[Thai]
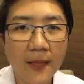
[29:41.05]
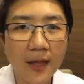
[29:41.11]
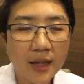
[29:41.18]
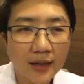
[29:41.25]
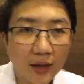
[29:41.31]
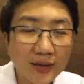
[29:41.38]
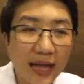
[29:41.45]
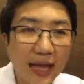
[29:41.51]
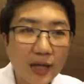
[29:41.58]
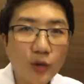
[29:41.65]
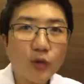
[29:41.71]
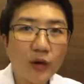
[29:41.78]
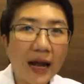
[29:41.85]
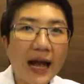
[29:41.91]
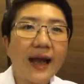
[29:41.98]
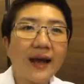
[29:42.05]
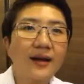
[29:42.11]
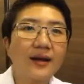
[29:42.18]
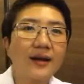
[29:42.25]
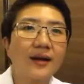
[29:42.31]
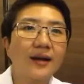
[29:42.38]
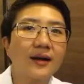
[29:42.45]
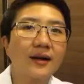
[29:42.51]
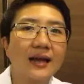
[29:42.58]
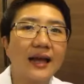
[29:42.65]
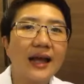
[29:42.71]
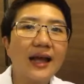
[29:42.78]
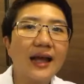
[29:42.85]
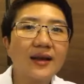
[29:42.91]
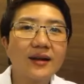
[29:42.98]
แล้วแต่อายุค่ะนะ
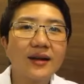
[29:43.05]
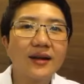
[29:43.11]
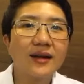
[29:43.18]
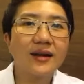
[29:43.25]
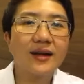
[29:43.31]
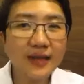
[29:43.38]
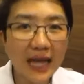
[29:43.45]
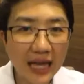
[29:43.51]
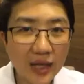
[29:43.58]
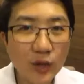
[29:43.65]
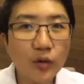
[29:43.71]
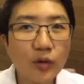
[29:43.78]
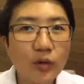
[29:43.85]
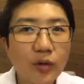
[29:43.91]
แล้วแต่อายุ